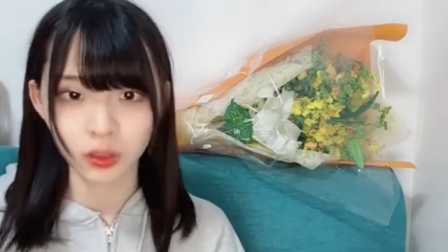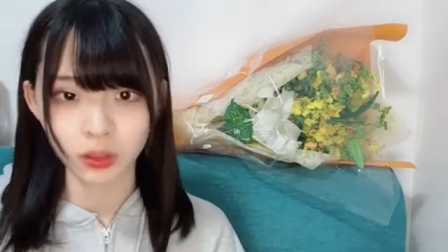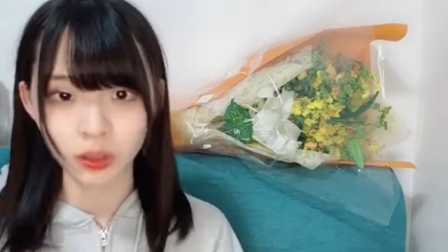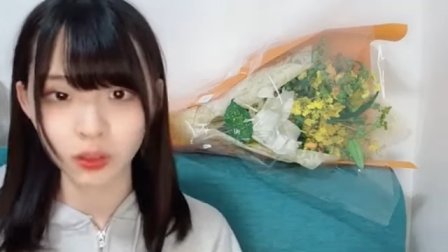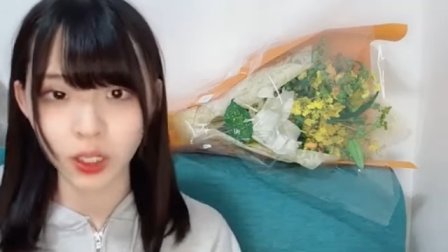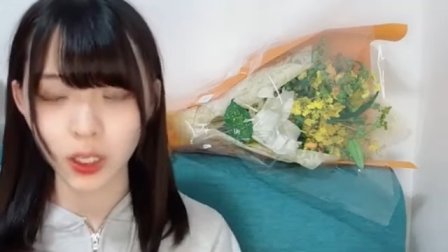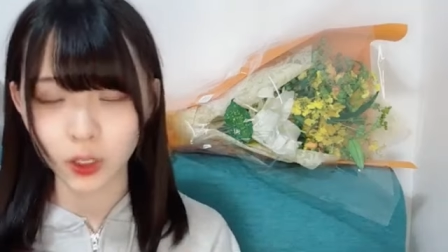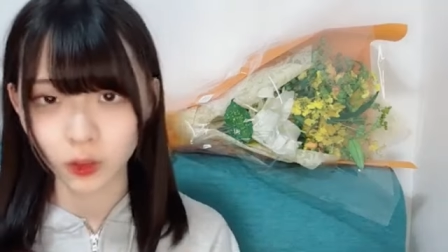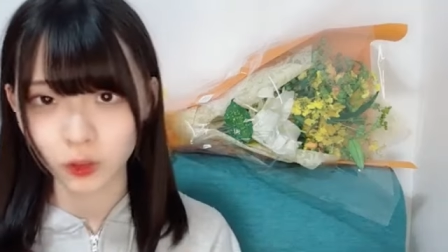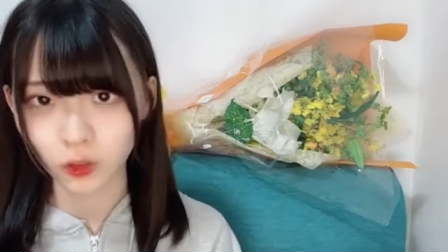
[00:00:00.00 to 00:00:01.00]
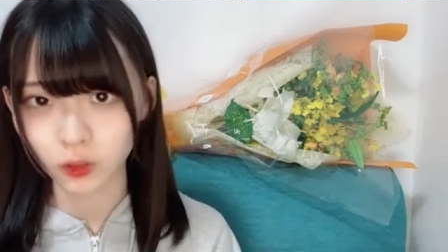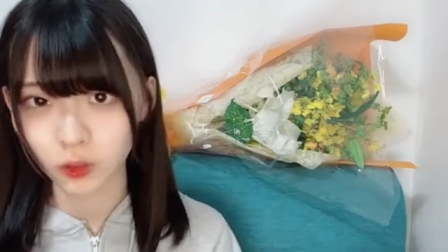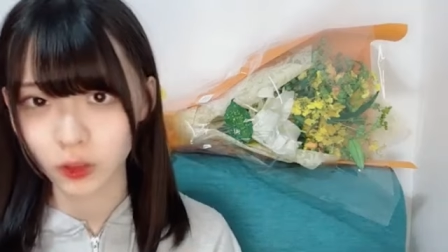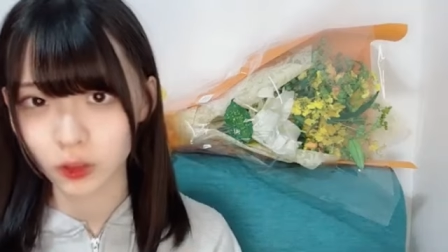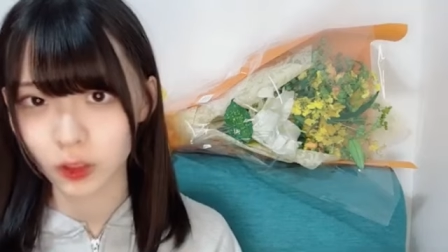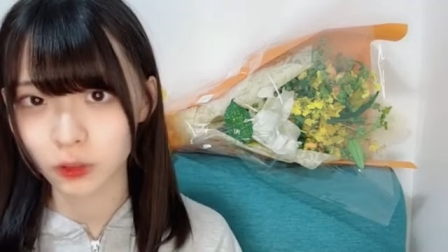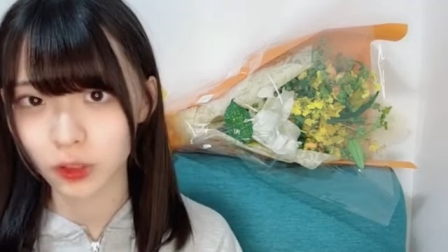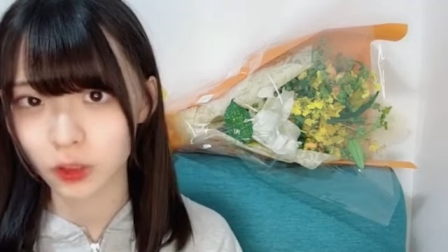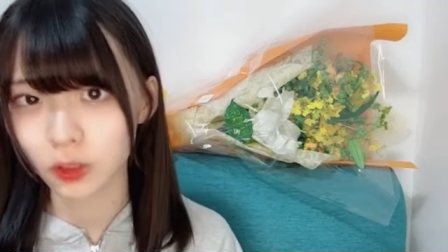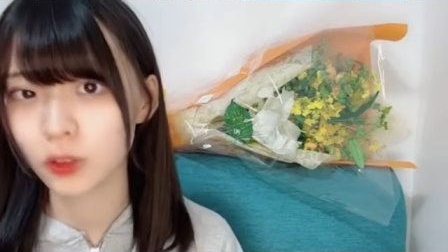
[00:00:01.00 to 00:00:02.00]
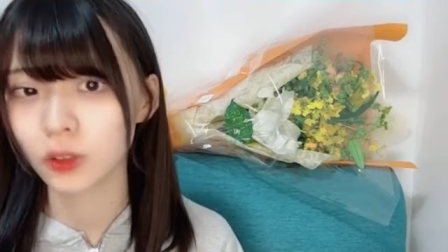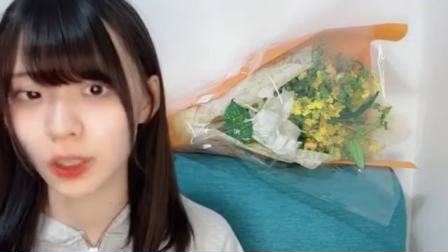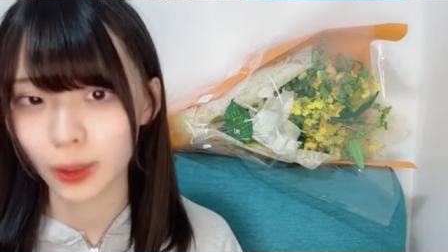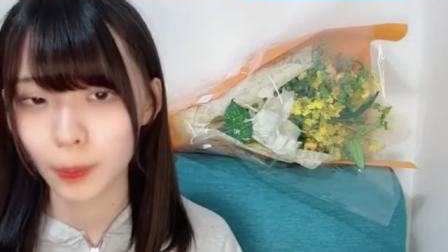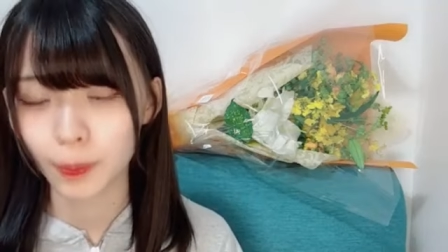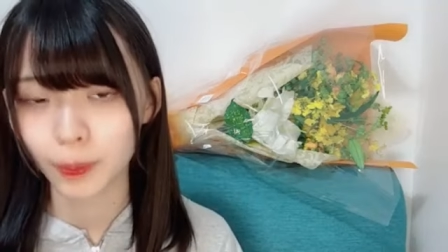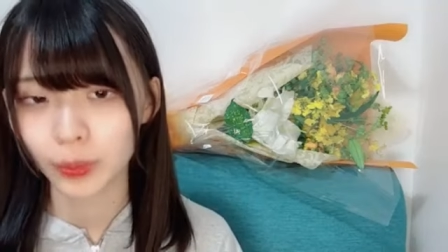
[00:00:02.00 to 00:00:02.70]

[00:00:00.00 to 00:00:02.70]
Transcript: なこれはあのいつかわかる今日ね